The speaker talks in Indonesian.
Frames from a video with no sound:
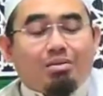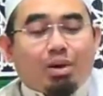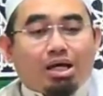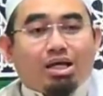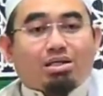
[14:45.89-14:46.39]

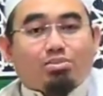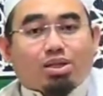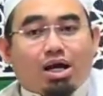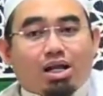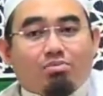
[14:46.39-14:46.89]
makanya disebut
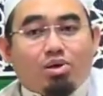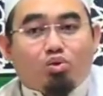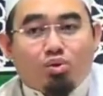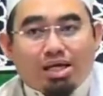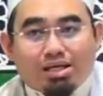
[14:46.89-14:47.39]
dengan Ibn
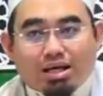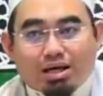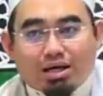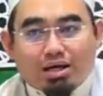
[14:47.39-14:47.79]
Ulayyah.